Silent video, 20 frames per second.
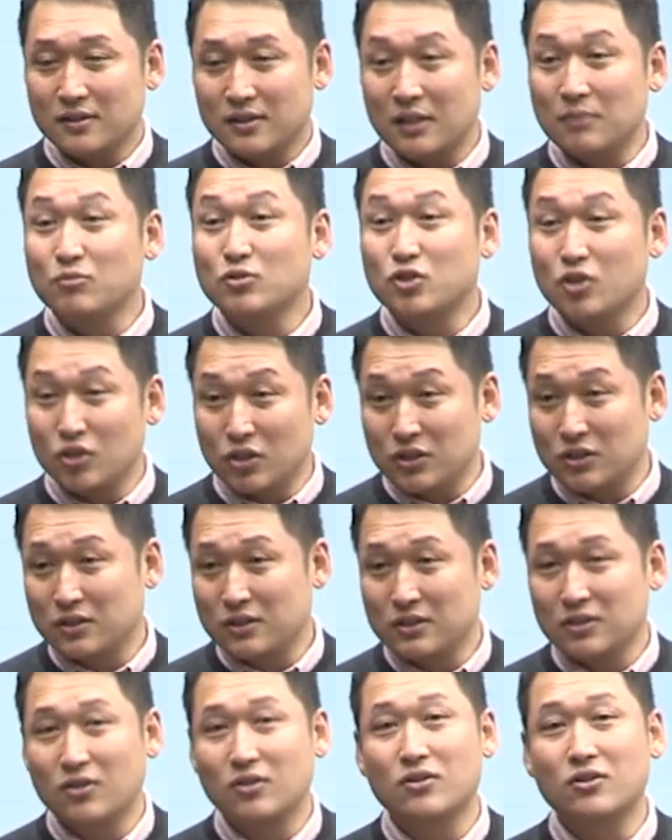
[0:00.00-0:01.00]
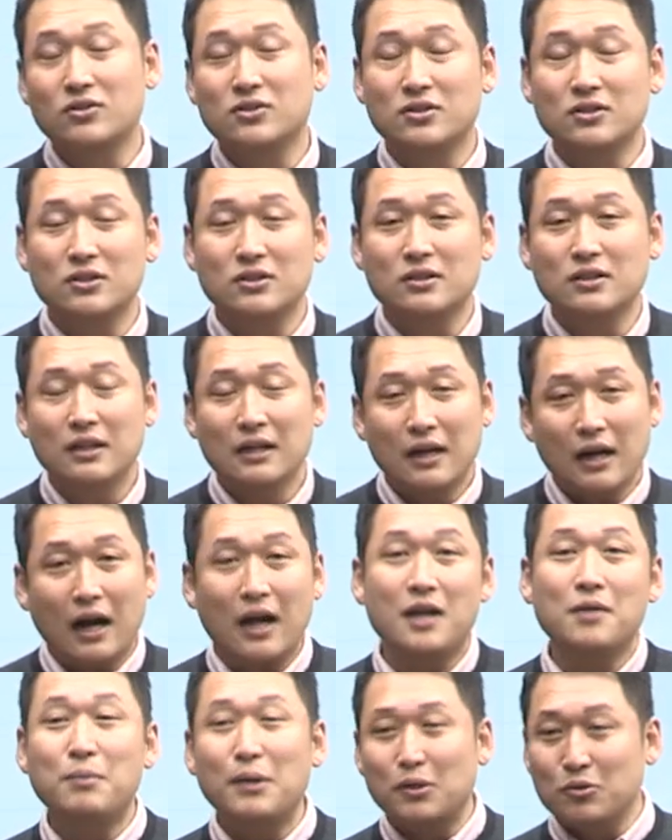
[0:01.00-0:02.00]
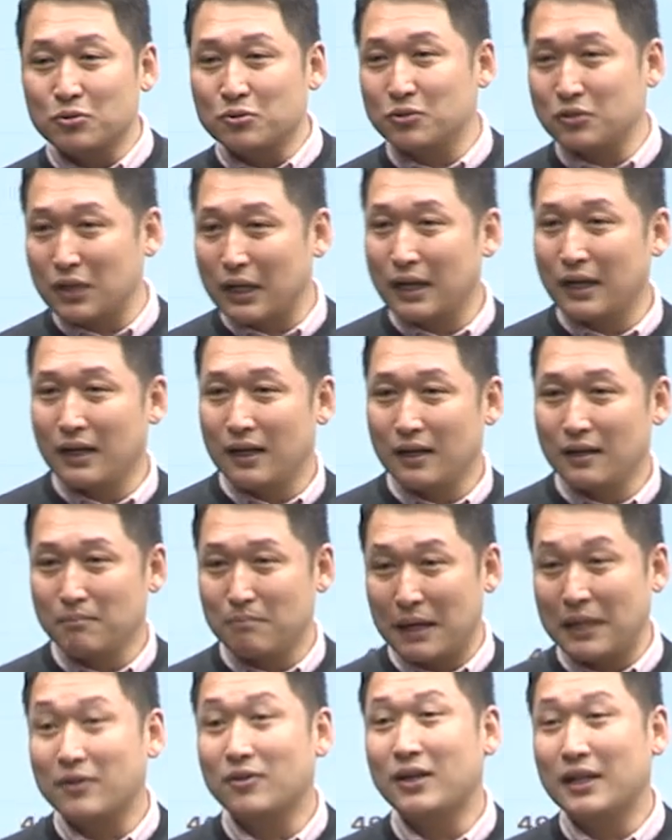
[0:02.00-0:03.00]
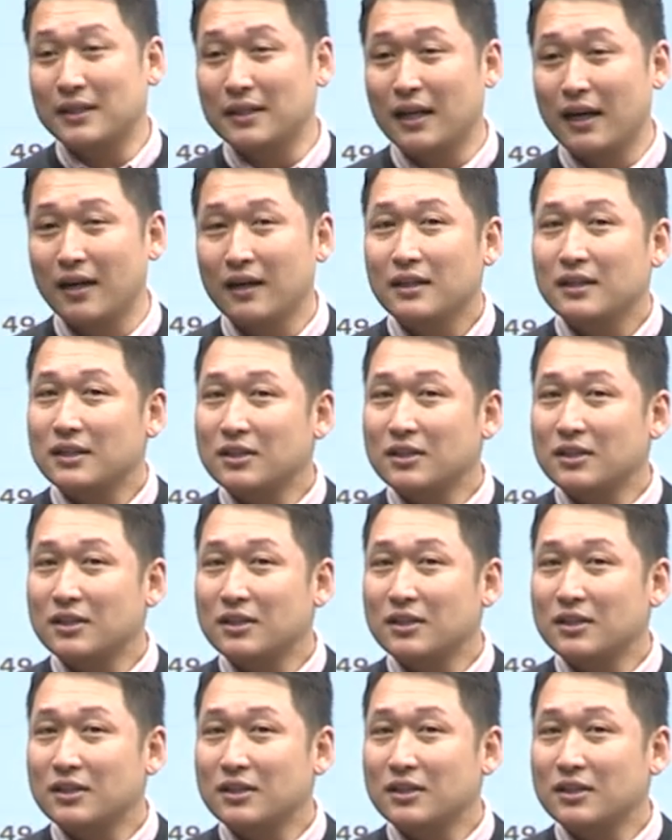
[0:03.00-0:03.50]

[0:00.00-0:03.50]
재무적인 그런 것들은 알바로서 내가 마련한다.